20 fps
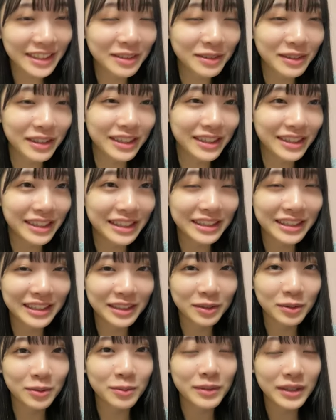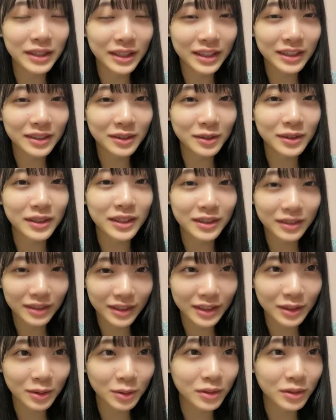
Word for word: んで笑ってんだろうごめんねそうだよね